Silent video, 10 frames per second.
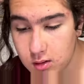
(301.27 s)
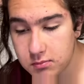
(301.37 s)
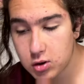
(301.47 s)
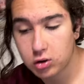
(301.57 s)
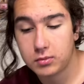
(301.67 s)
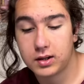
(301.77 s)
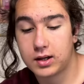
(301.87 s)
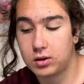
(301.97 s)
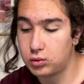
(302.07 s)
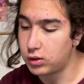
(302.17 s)
mi ero
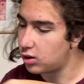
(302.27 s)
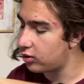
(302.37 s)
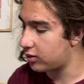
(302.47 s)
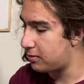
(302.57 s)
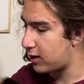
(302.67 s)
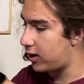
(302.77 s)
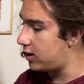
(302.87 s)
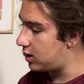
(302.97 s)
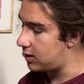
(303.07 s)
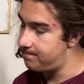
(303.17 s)
dimenticato due cose per,
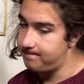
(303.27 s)
eh,